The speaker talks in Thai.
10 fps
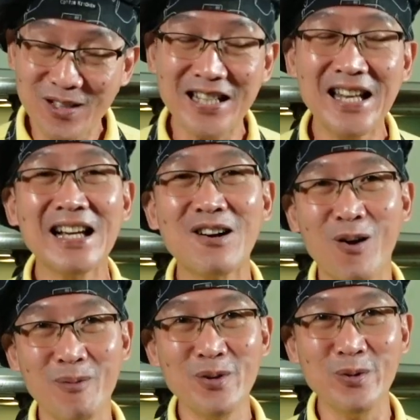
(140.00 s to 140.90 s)
ก็จะได้อย่างก
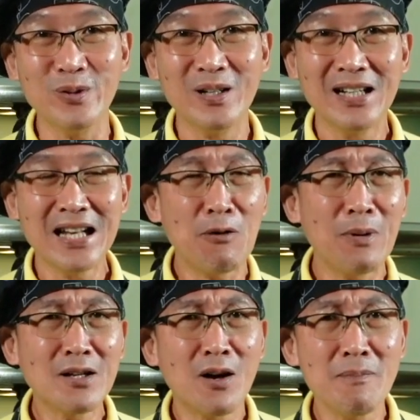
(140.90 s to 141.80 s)
รอบอยู่ถ้า
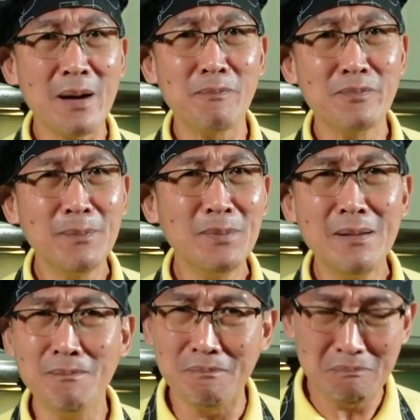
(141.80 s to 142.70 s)
ว่าทอดแบบ
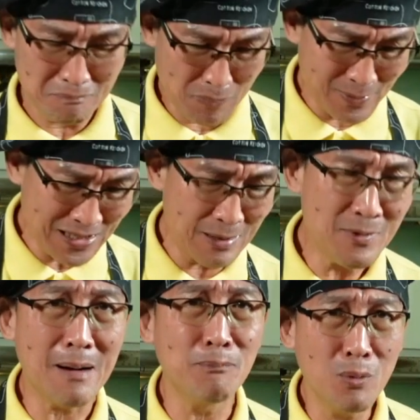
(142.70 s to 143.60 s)
นิ่มๆพอไปใส่
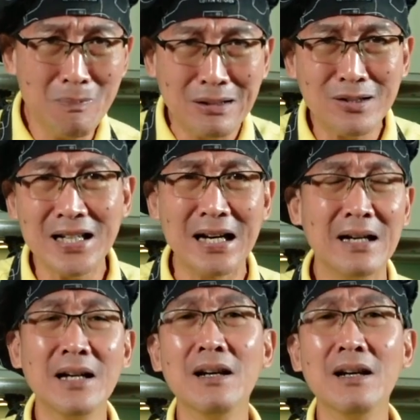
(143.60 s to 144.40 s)
น้ำยำปุ๊บมันก็จะ